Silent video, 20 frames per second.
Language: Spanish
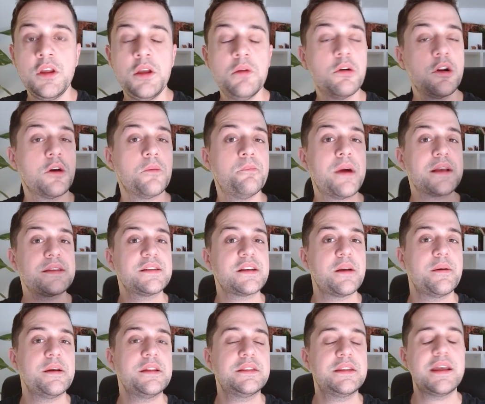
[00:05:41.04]
bueno,
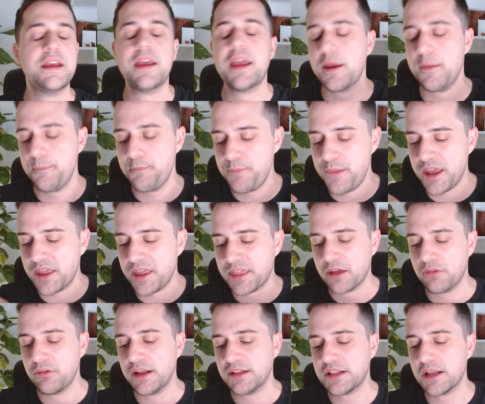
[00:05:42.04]
básicamente empieza
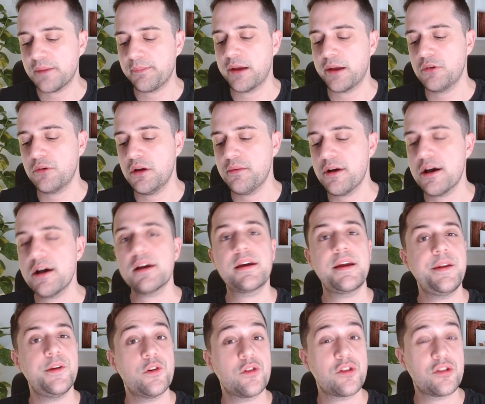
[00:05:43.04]
una etapa nueva,
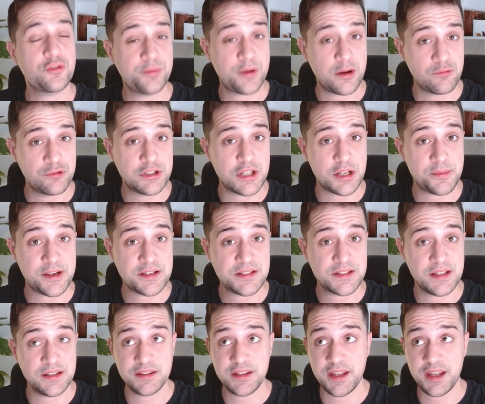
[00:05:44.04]
creo que os va a gustar
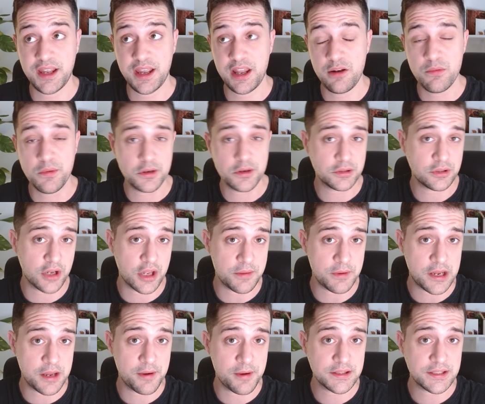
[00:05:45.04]
bastante el nuevo toque
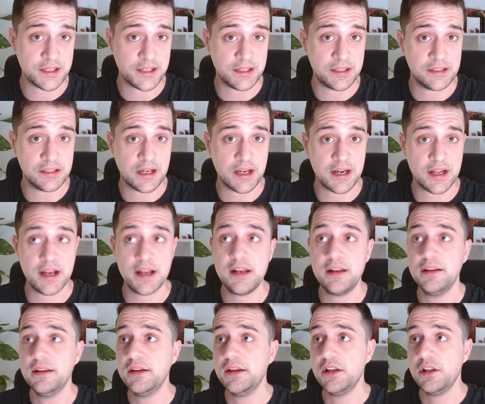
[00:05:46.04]
que va a tener el canal,
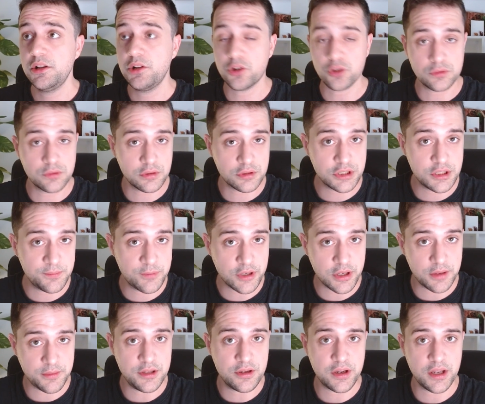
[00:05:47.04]
los nuevos tipos de
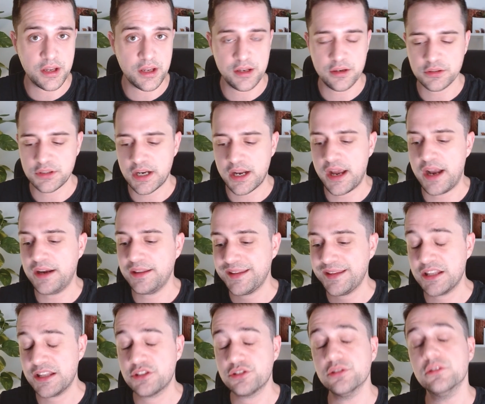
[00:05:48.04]
vídeo que quiero traer,
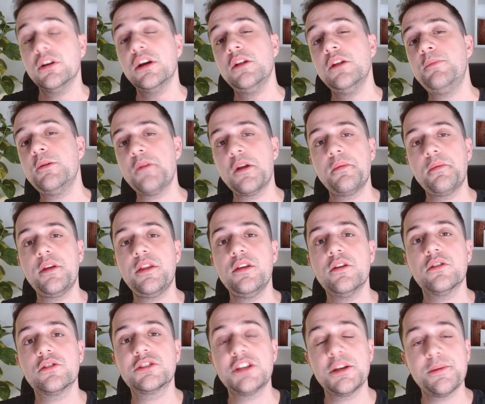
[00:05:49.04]
de hecho el primer
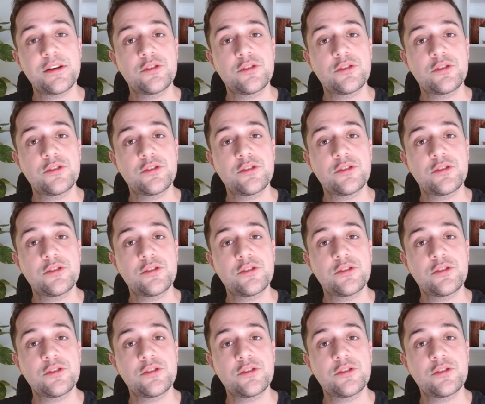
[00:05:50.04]
vídeo se va a